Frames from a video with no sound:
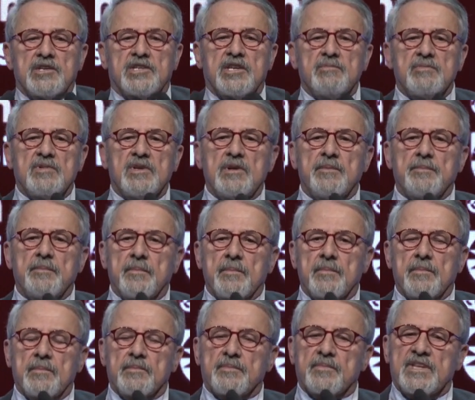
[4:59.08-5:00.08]
Şimdi
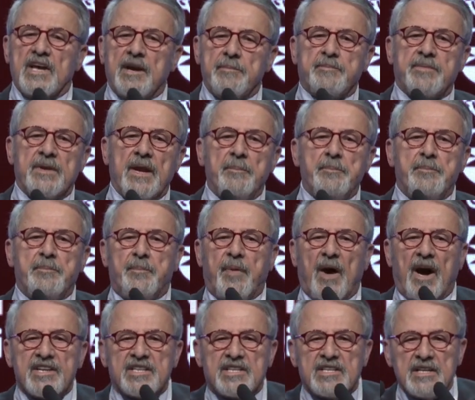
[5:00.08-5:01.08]
deprem
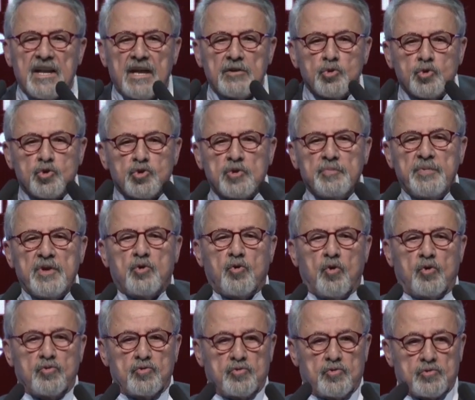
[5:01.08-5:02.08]
partiler üstü bir
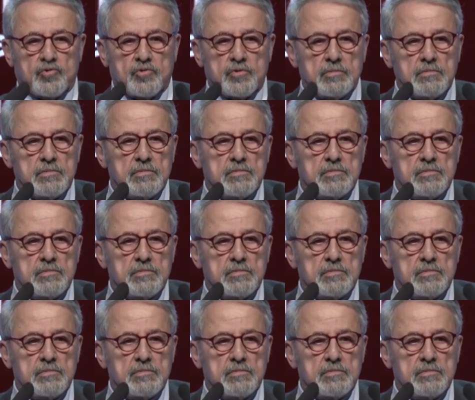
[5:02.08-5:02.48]
konudur.